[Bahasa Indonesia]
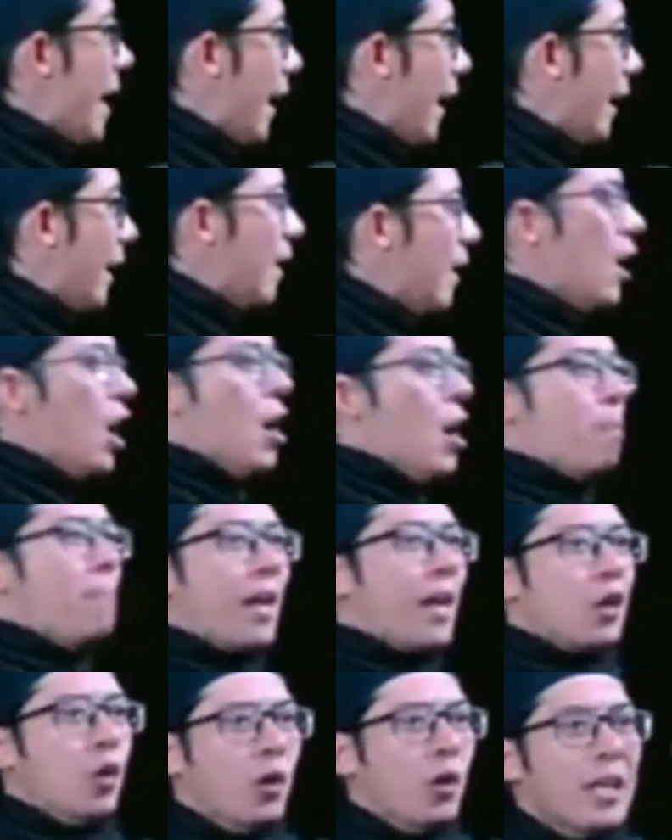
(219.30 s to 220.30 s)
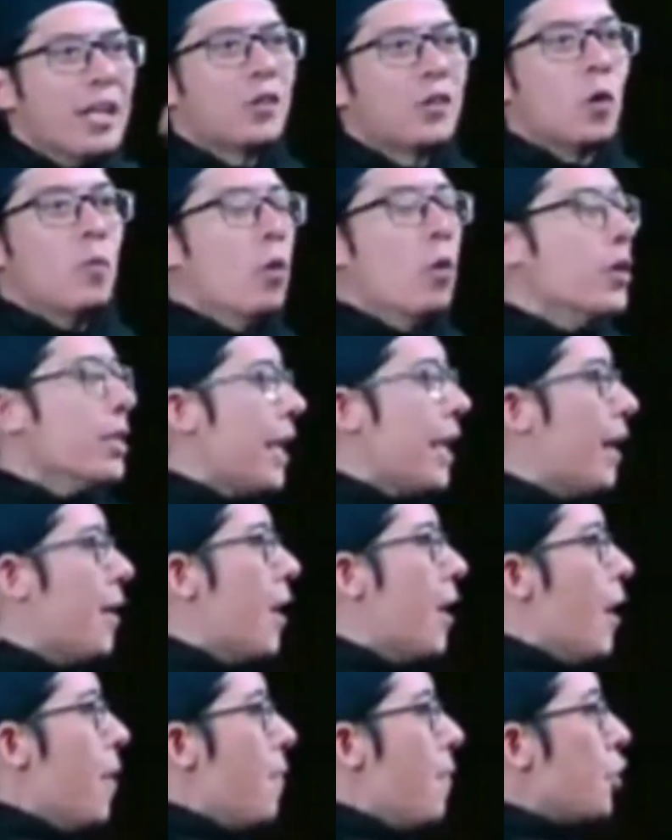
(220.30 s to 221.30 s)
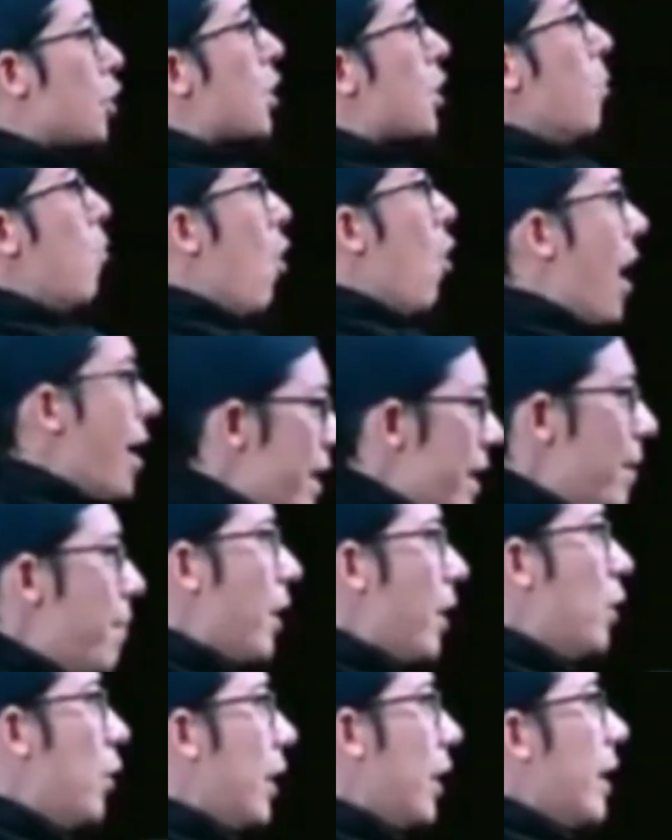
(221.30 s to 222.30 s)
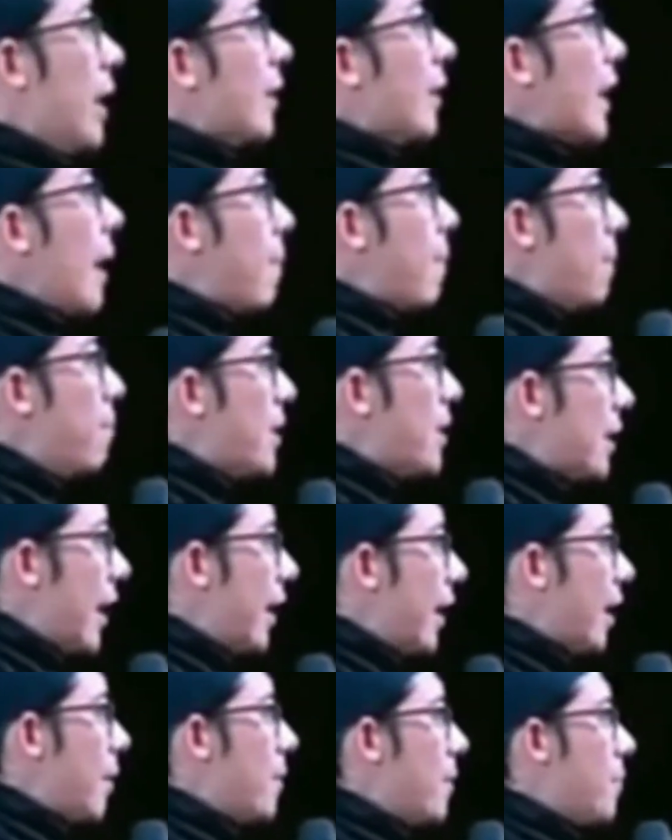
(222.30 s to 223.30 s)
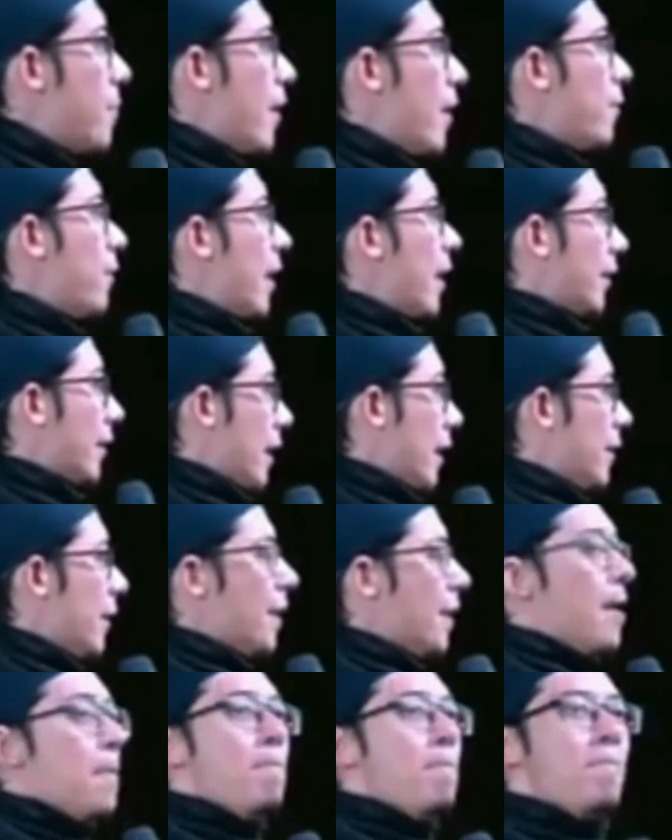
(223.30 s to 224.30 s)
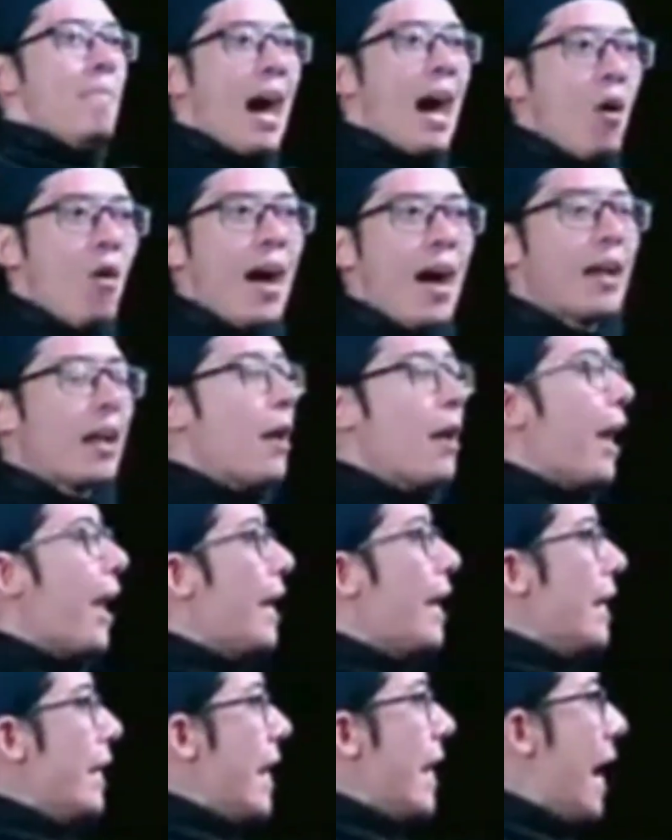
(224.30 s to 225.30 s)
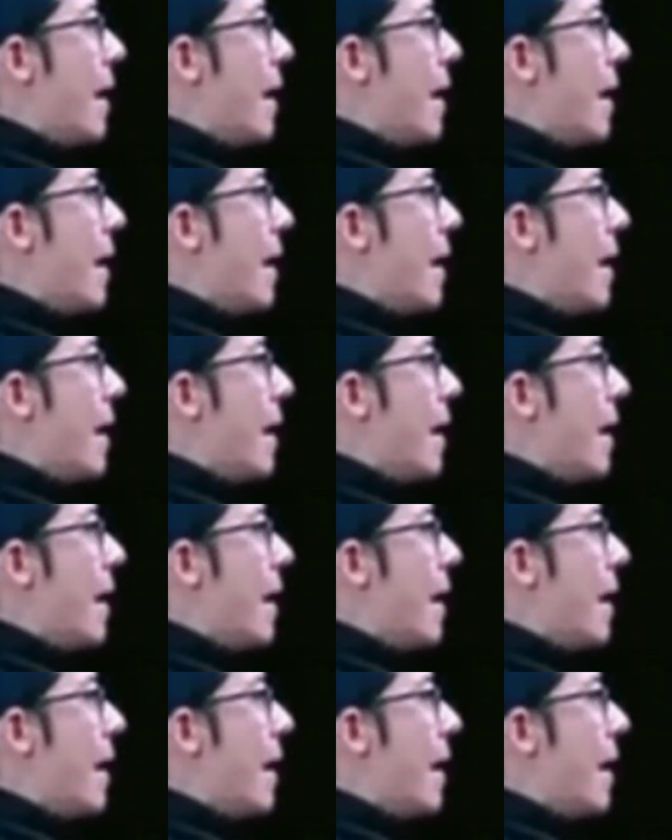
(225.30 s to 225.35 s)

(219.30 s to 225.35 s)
kepada yang lain. Berduri tubuhnya, Semuanya berduri, tapi besar kebermanfaatannya. Mawar,